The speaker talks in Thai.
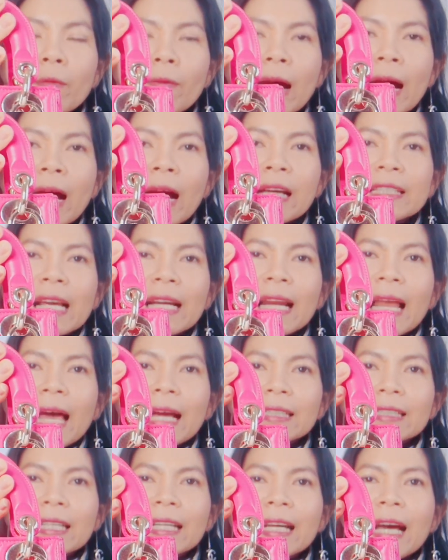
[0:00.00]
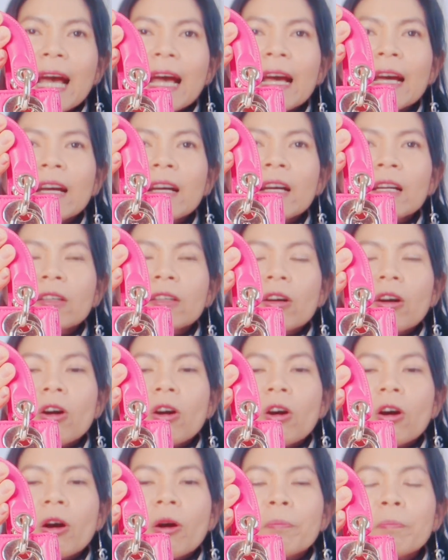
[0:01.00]
ว่าน่ารักนะคะ ก็
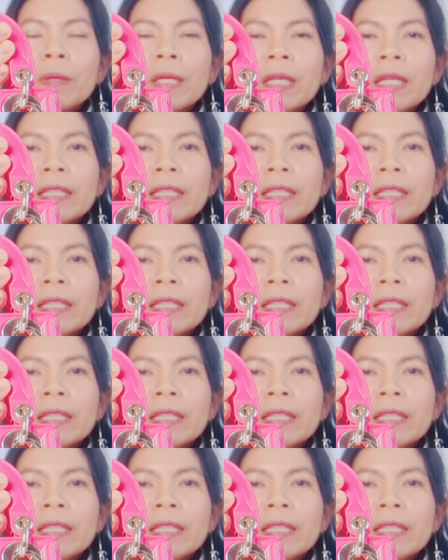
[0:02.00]
มี